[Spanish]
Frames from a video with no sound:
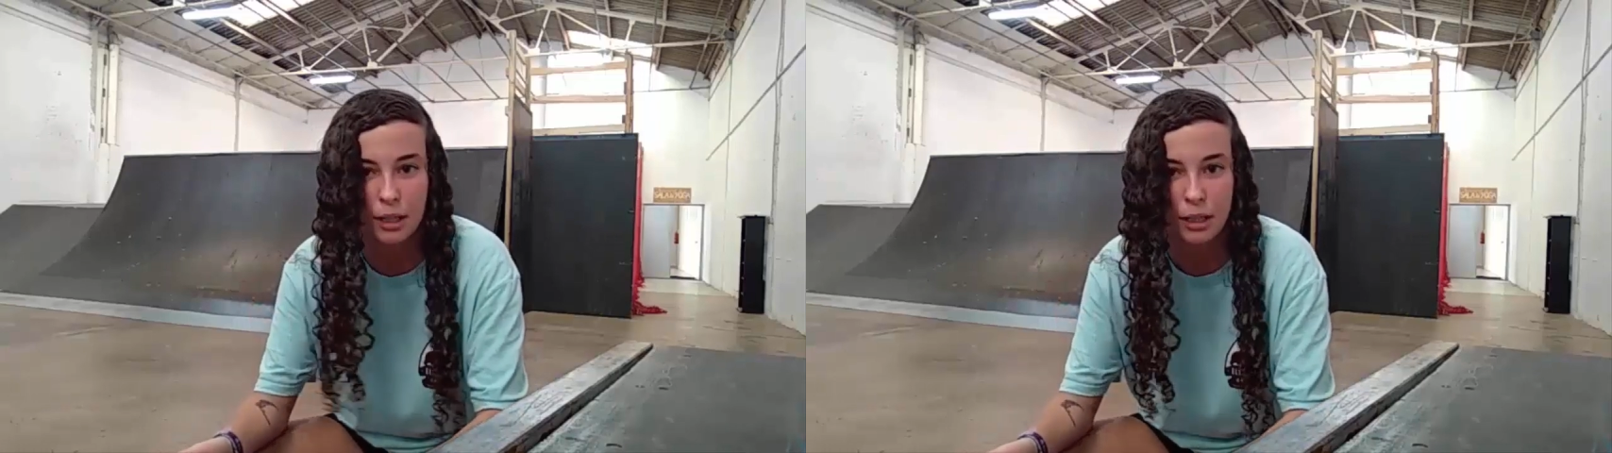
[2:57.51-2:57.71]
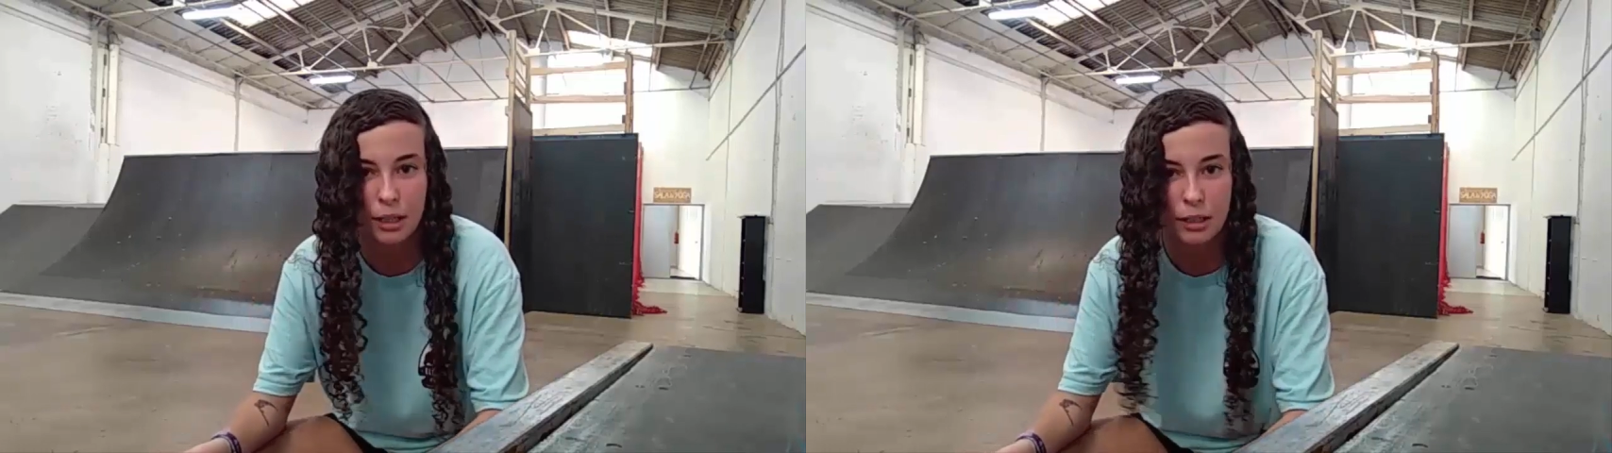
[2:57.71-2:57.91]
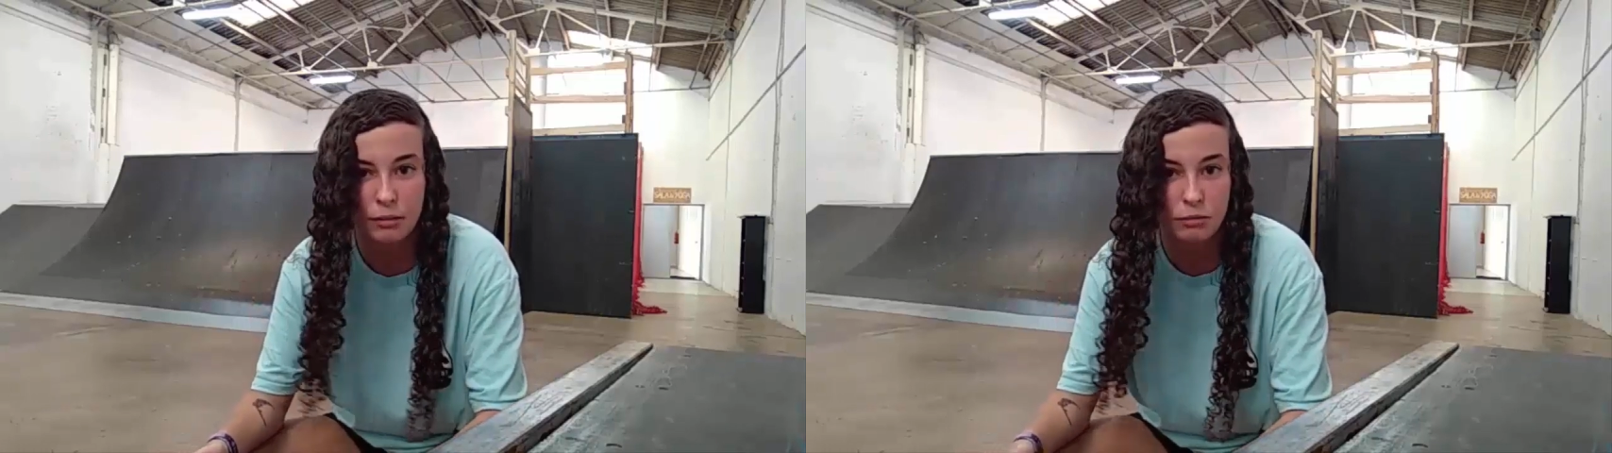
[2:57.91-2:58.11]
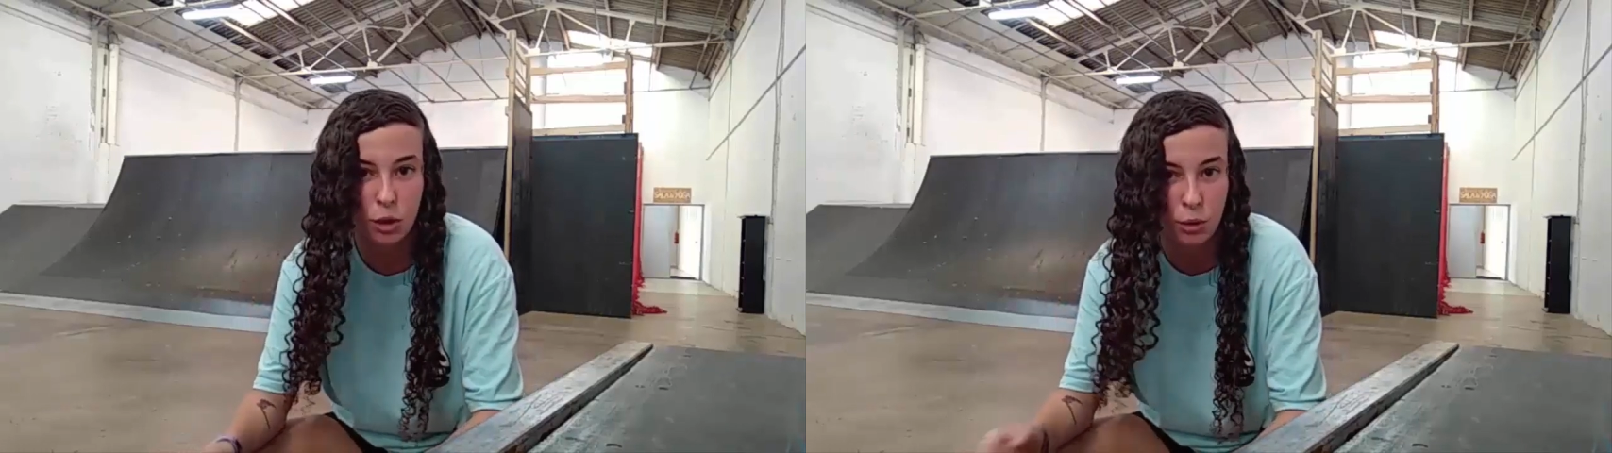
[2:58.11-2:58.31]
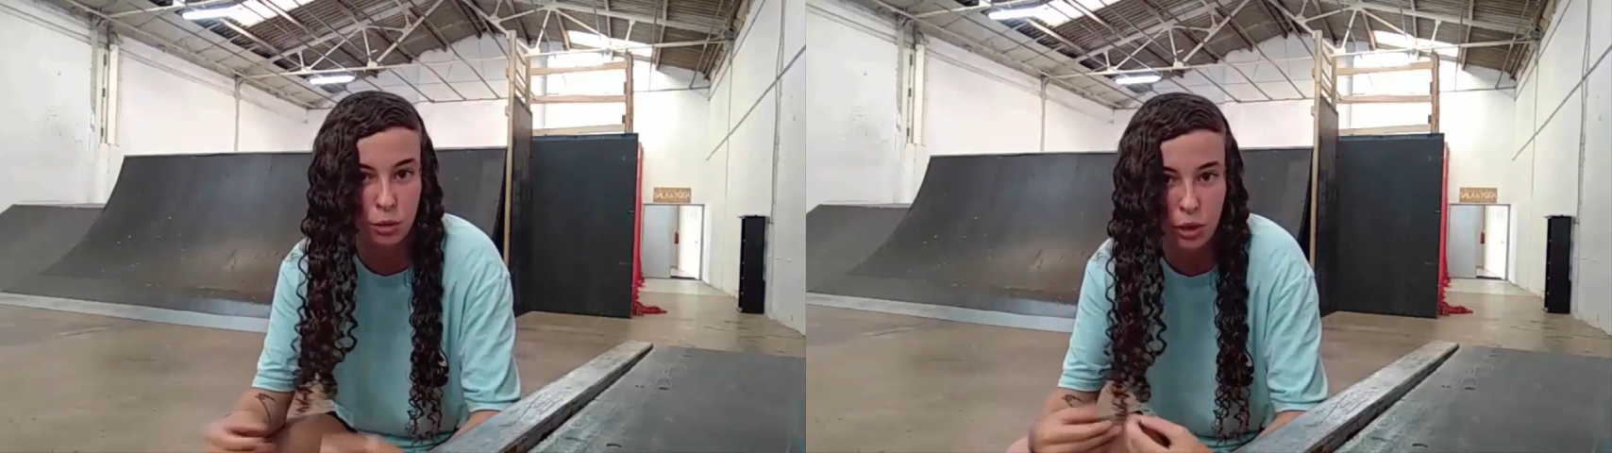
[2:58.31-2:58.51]
y
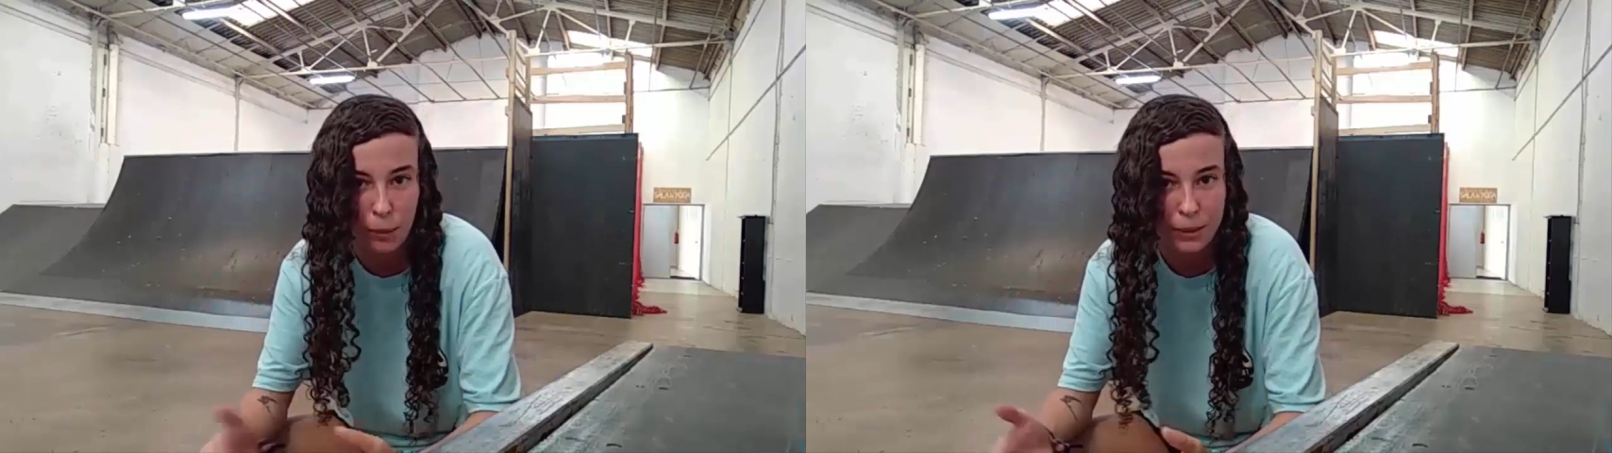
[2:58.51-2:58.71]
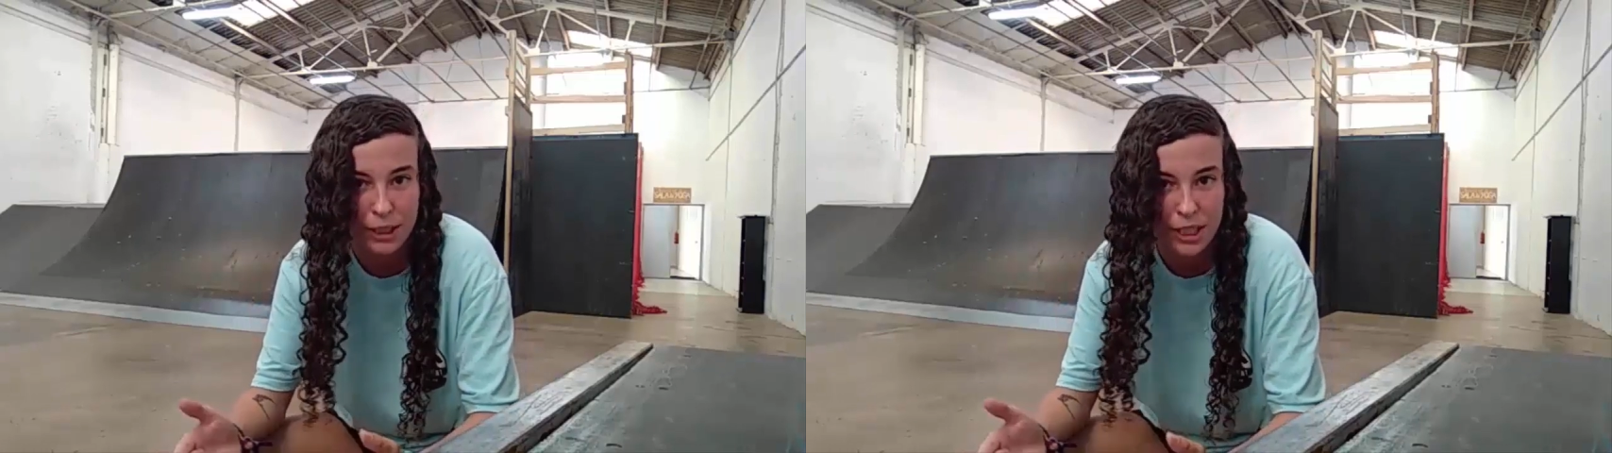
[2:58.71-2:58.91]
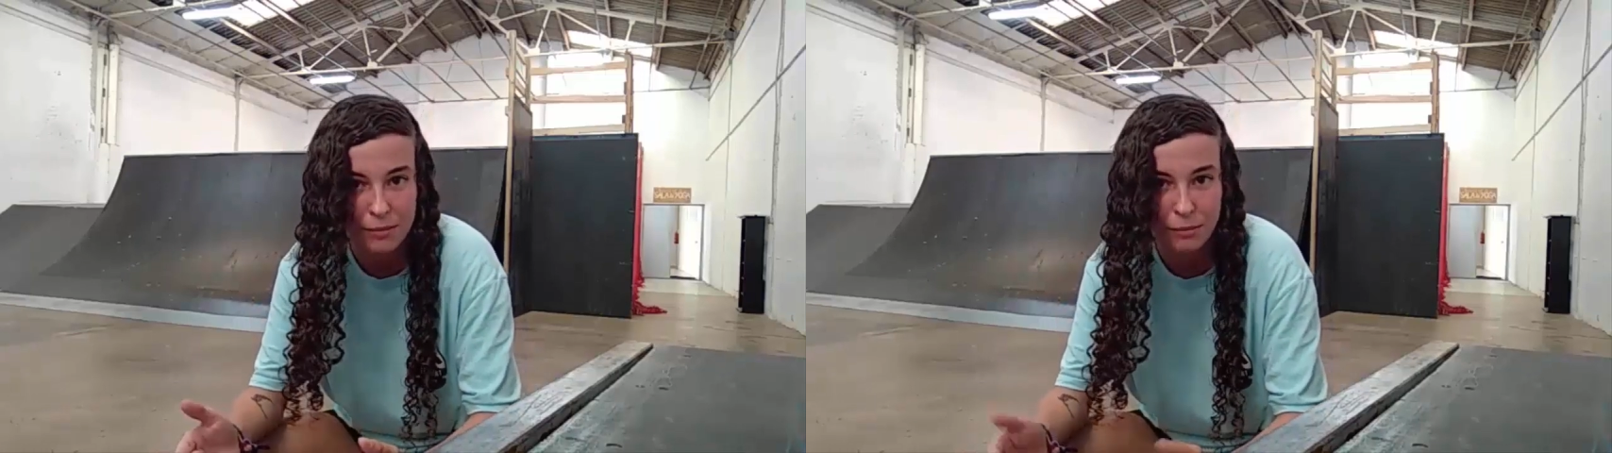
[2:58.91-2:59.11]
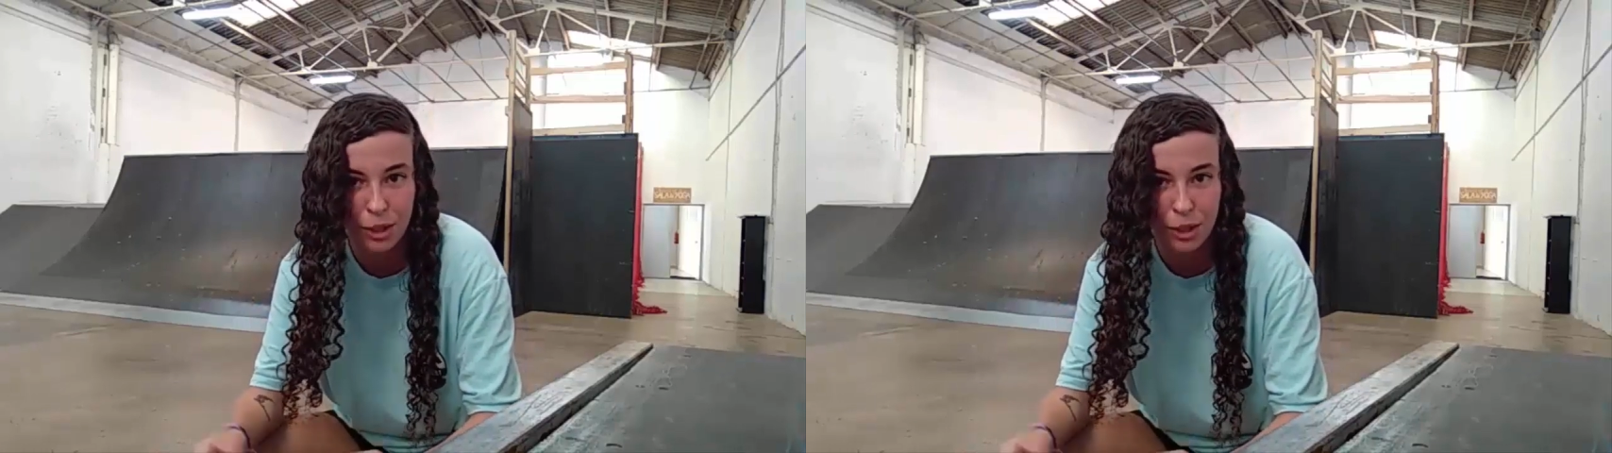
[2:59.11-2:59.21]
no, no quería patinar,